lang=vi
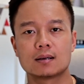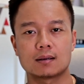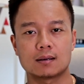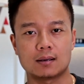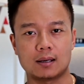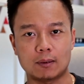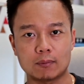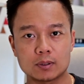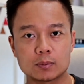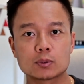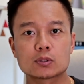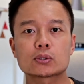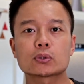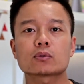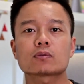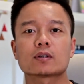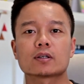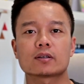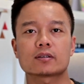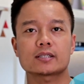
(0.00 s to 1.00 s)
nóng hơn một chút
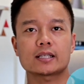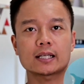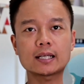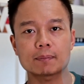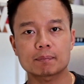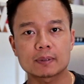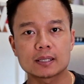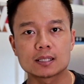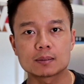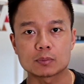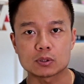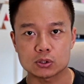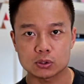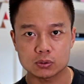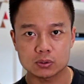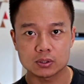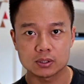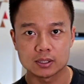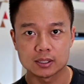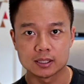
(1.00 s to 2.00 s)
và nó nhanh hết pin hơn một chút
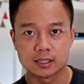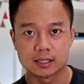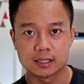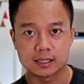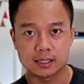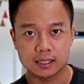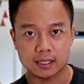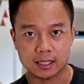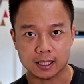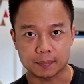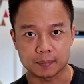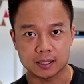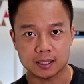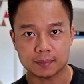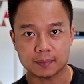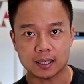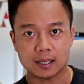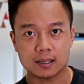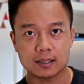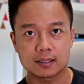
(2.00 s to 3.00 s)
cảm ơn các
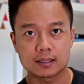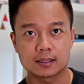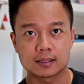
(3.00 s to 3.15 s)
bạn